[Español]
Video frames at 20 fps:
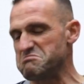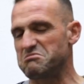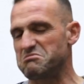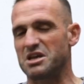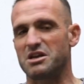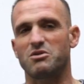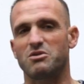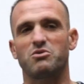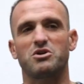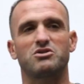
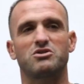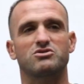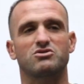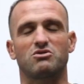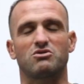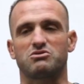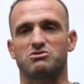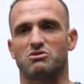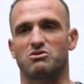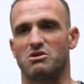tiene buenos
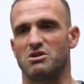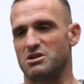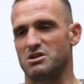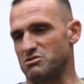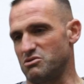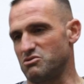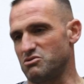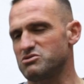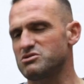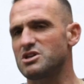
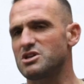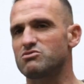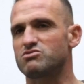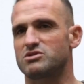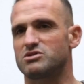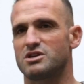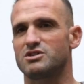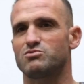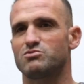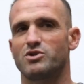controles, hostia,
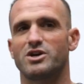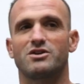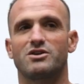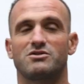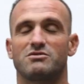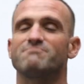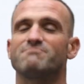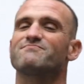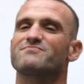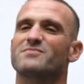usted es bueno.